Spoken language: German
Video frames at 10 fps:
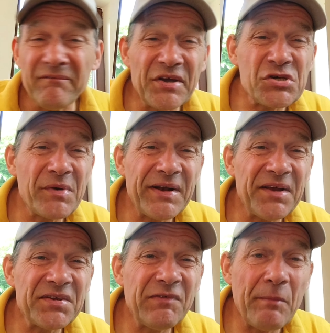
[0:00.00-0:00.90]
wäre schon mal das
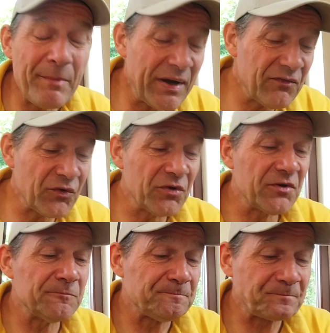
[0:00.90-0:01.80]
Erste, was man machen
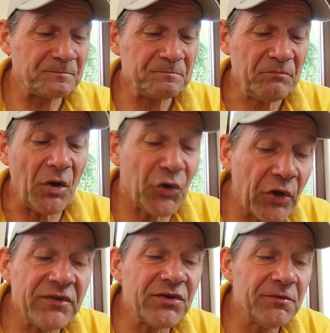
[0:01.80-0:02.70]
sollte,
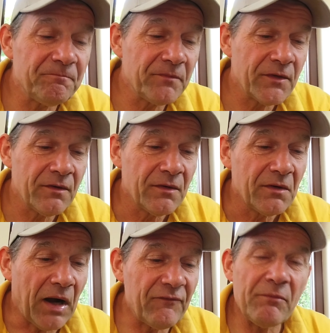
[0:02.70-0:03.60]
könnte
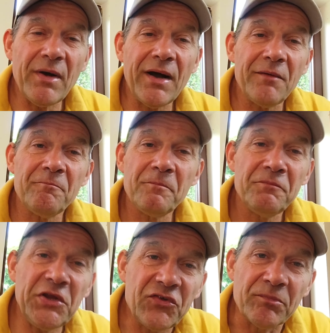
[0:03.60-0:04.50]
einfach mal
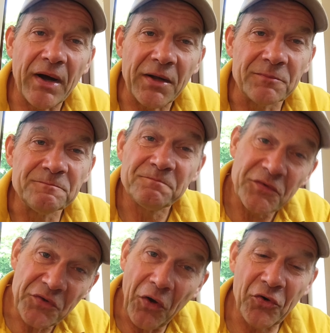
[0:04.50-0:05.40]
nichts machen.
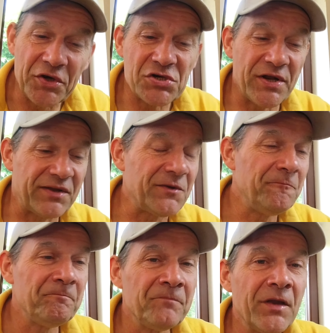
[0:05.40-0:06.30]
Ist auch nicht schlecht.
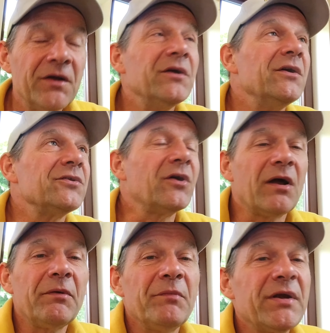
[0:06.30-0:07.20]
So, dann
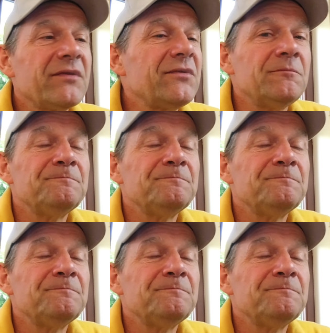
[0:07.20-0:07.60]
habe ich mir das